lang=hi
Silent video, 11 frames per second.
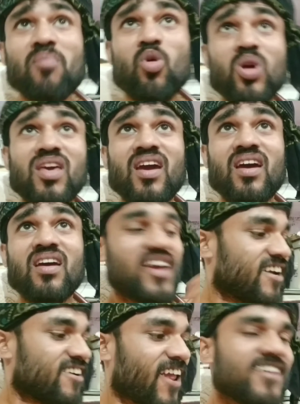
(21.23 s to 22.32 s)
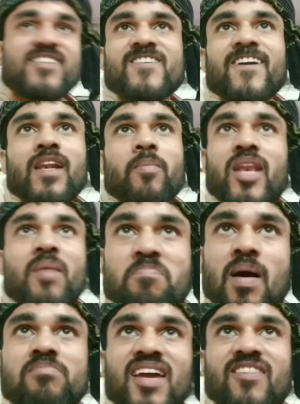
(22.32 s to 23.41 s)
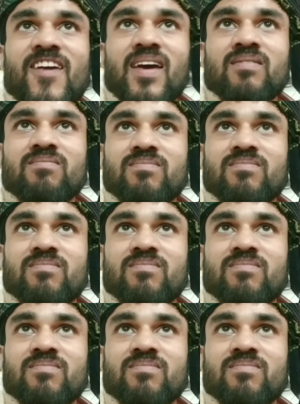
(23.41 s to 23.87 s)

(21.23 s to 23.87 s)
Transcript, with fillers: बुक की है एक ट्रेन की सीट के लिए मैंने अपनी बम नहीं दी है